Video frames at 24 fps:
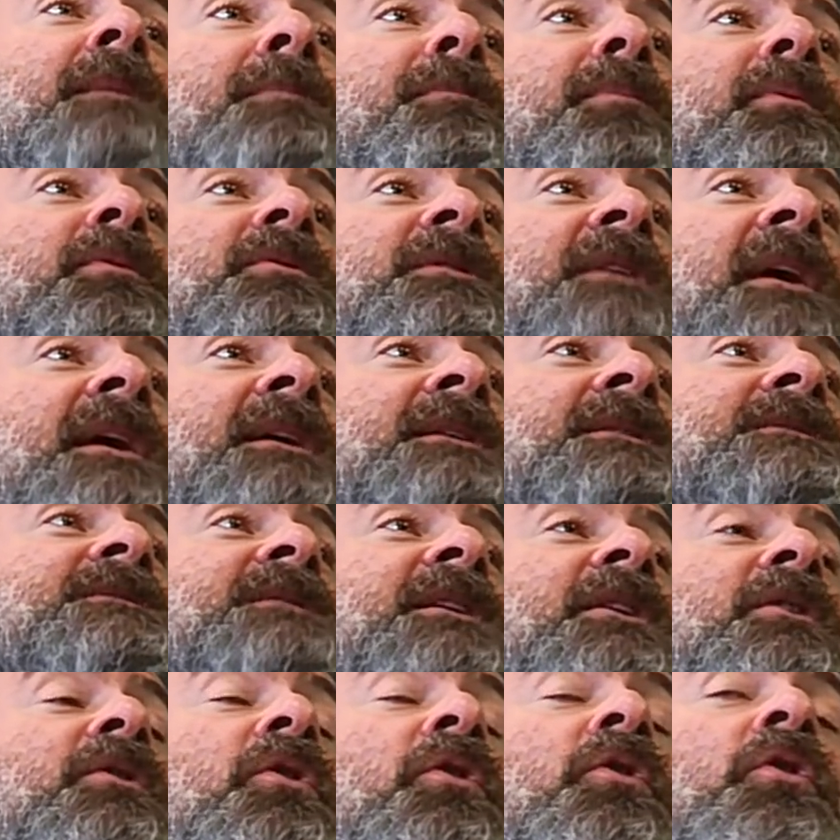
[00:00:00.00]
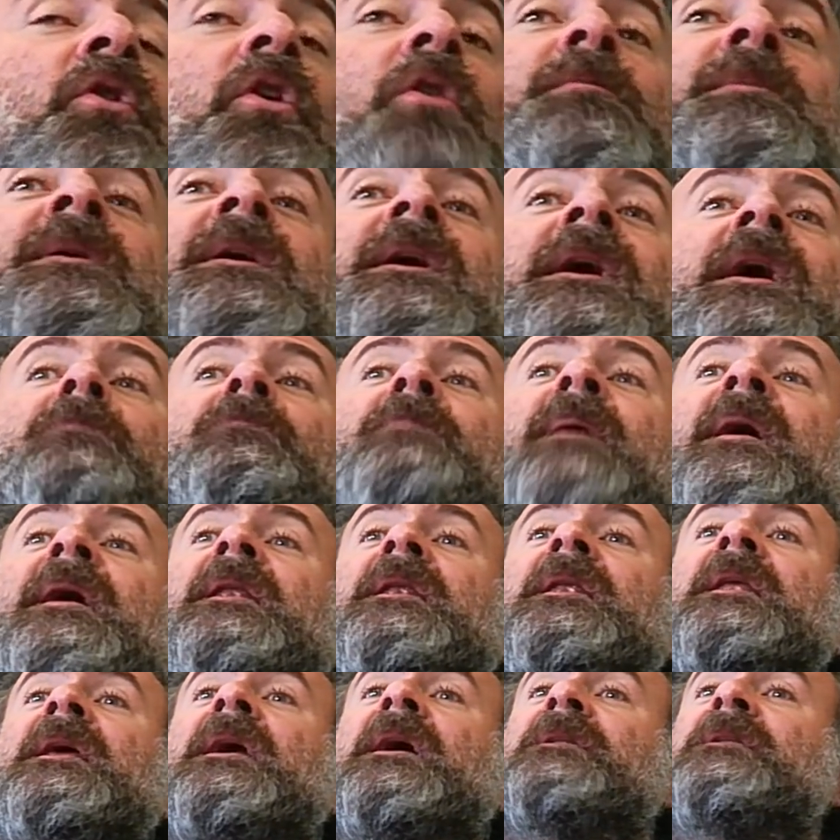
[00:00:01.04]
potenza economica e
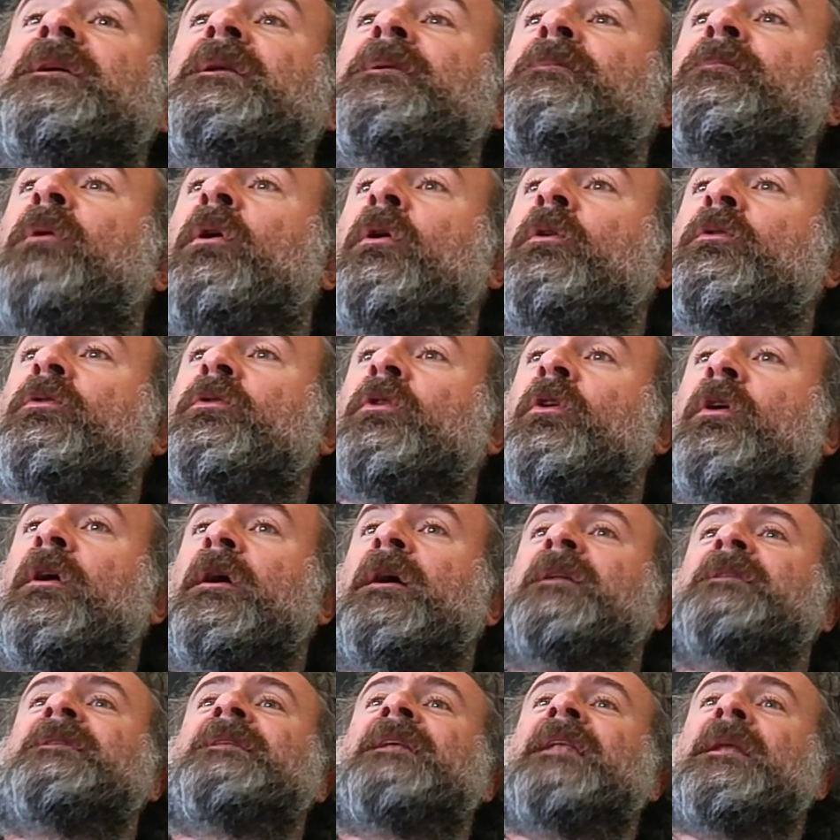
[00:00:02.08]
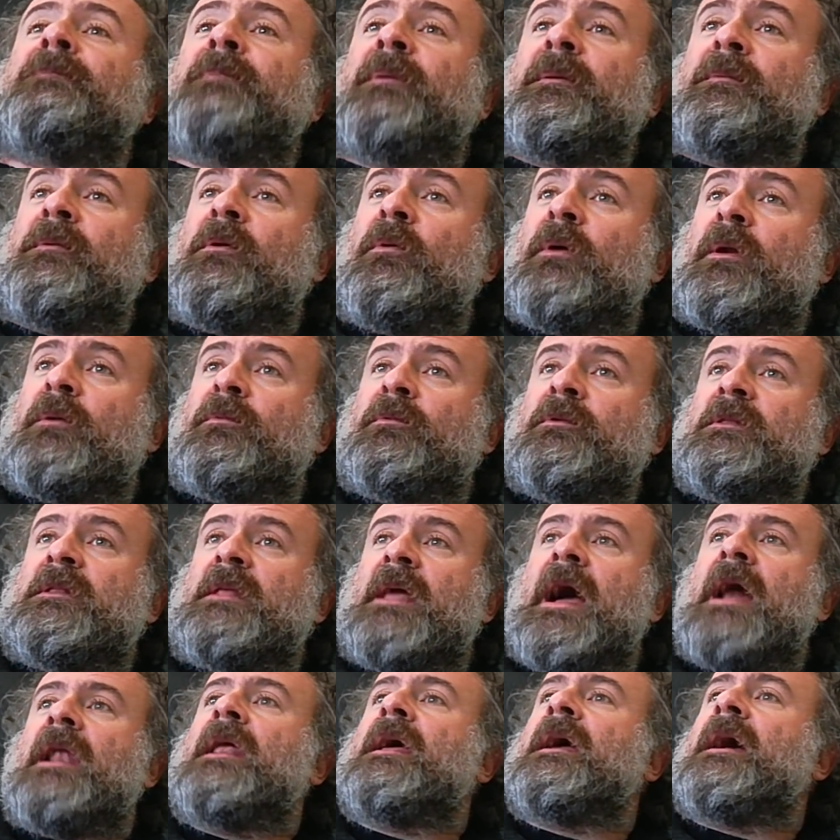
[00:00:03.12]
bellica del mondo, dalla prima guerra
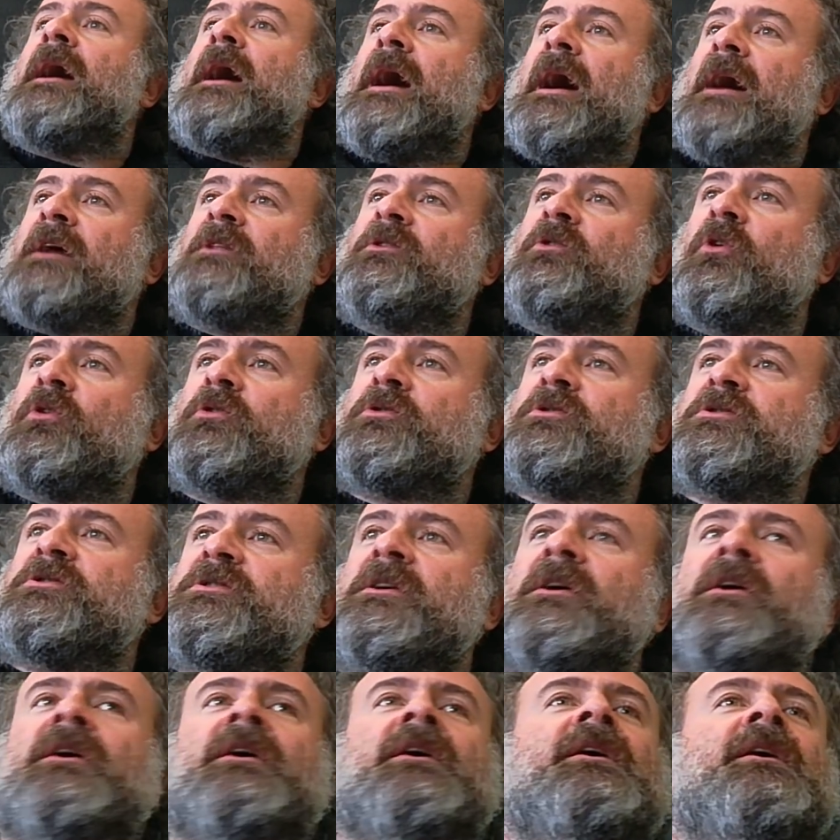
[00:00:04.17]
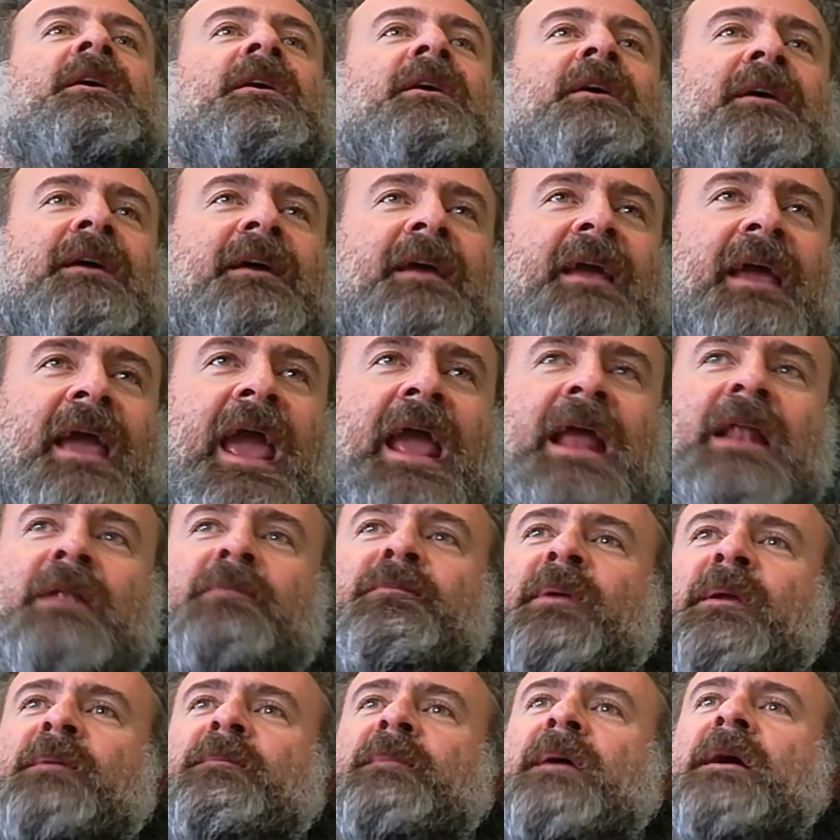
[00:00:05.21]
mondiale ad oggi, è il
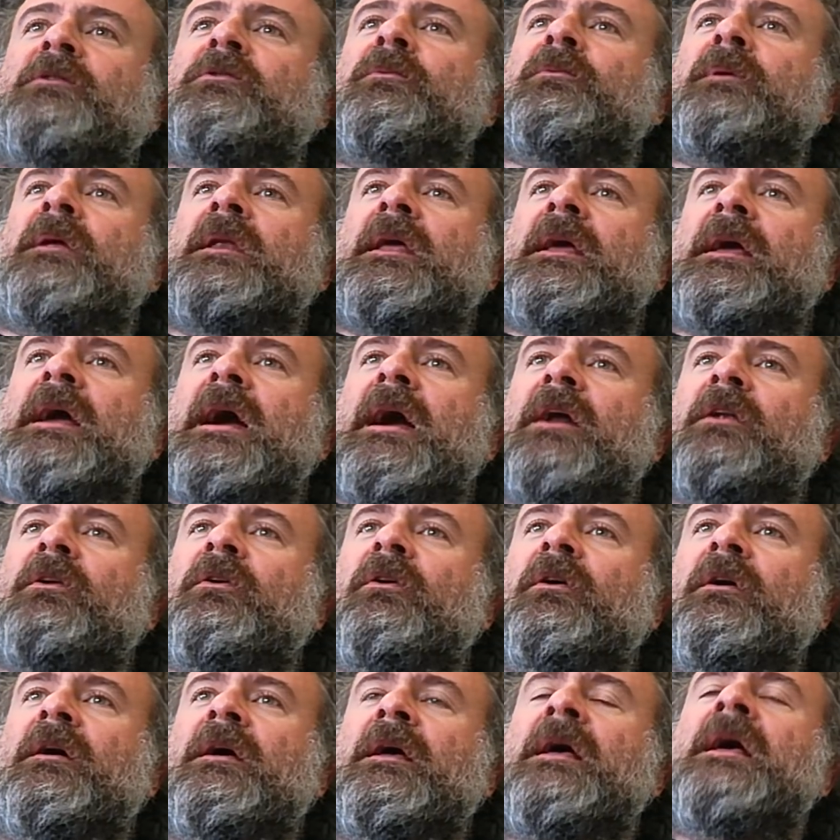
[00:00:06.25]
primato americano.